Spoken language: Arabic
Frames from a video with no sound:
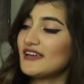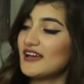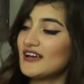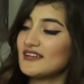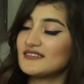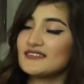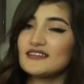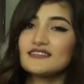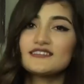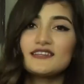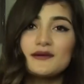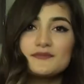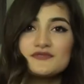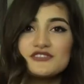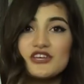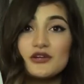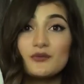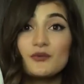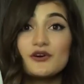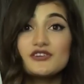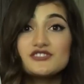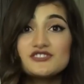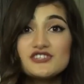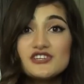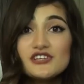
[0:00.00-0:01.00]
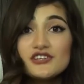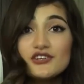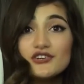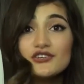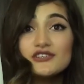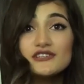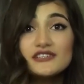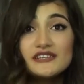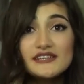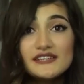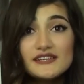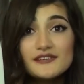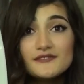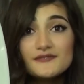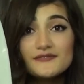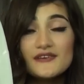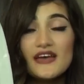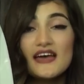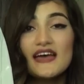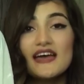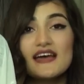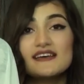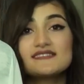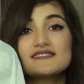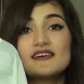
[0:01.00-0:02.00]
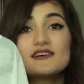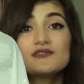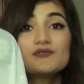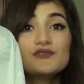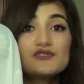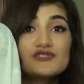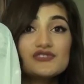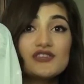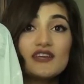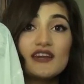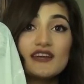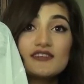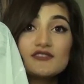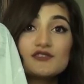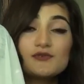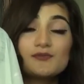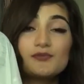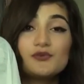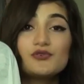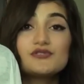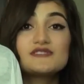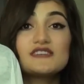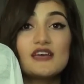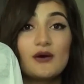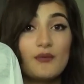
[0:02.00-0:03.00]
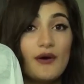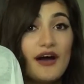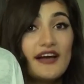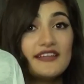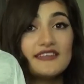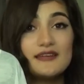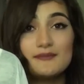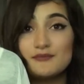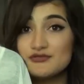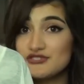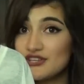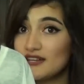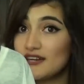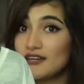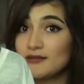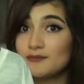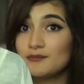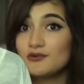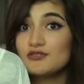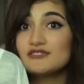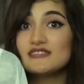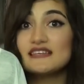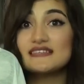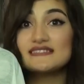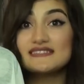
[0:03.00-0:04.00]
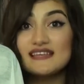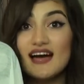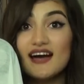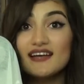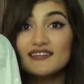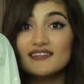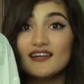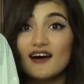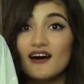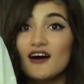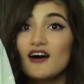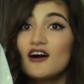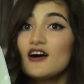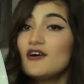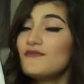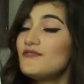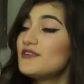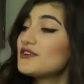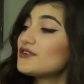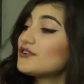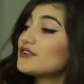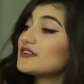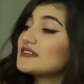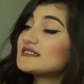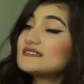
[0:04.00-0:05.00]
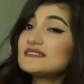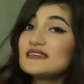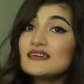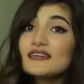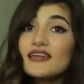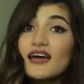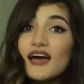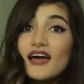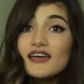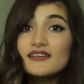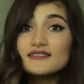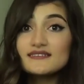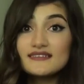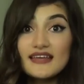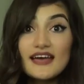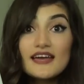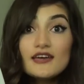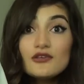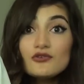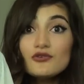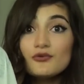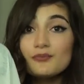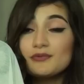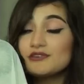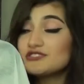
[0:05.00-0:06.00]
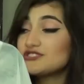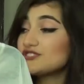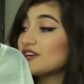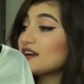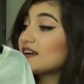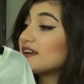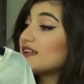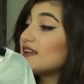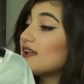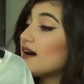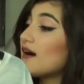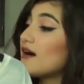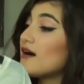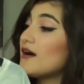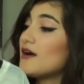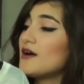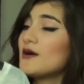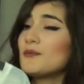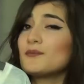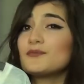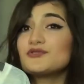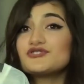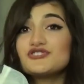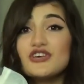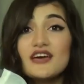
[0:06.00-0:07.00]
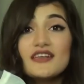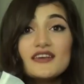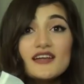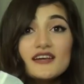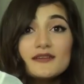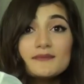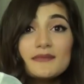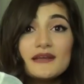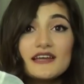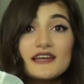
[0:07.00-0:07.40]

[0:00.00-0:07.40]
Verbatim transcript: هيك حطيتها مشان ورجيكم كيف اذا انتم اشتريتوا بلوزه واحده مجرد بلوزه ساده فيكم كثير تغيروا بشكلها مجرد